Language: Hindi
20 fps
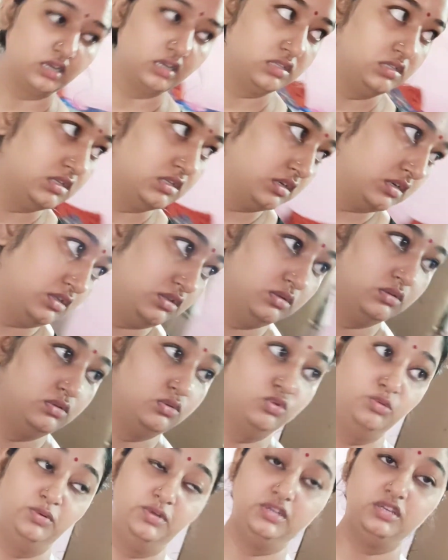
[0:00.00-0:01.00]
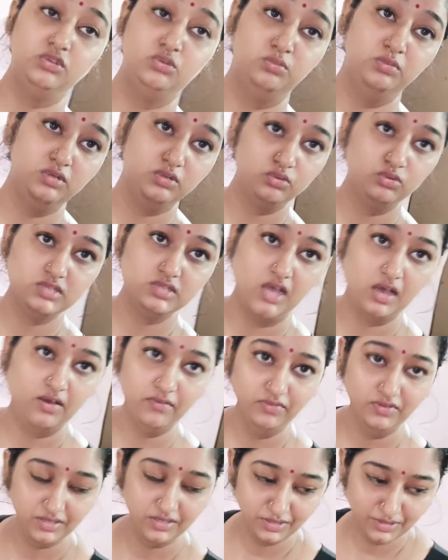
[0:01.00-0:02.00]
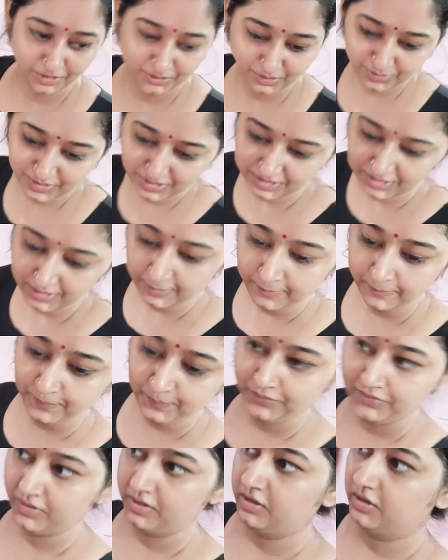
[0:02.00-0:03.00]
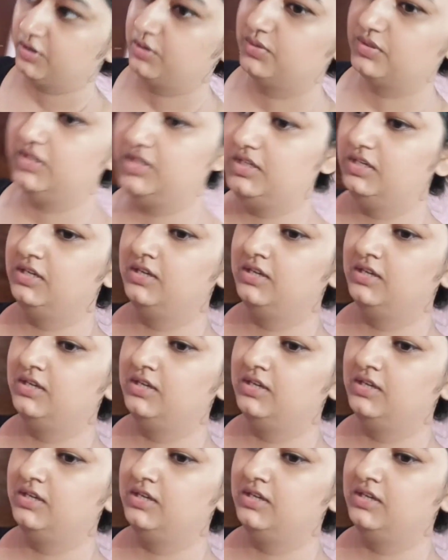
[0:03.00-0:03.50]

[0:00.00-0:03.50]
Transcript: कर दिया कि तो धूल मिट्टी तुम तो बिल्कुल साफ़ नहीं करोगी क्योंकि